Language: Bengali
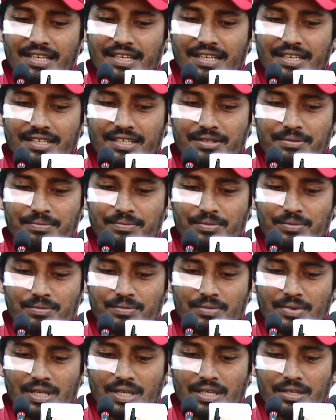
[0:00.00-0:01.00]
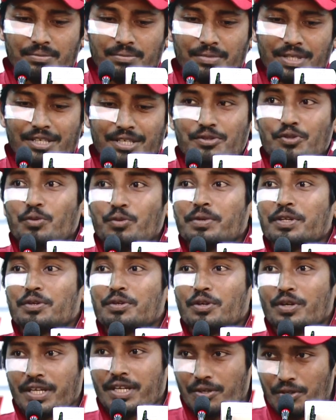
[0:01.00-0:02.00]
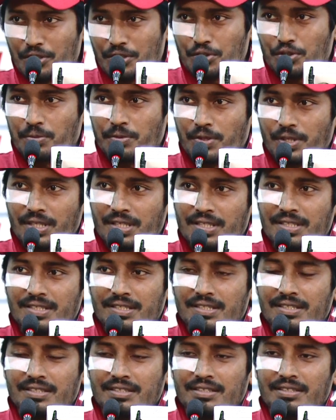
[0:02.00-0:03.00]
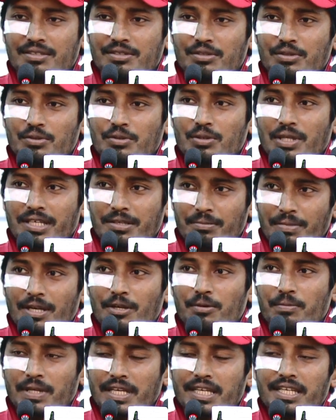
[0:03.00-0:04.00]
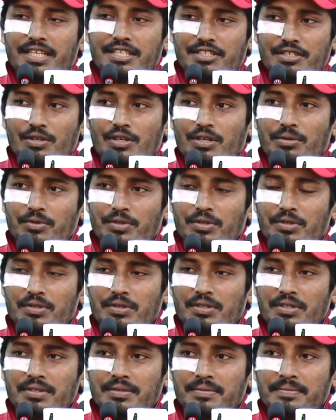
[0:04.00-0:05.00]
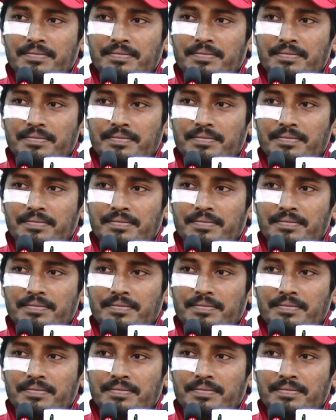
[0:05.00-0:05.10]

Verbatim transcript: আর মিরাজ তো ওপেন করে অনেক সময় সো একটা ভালো প্ল্যানিংই ছিল আমি মনে করি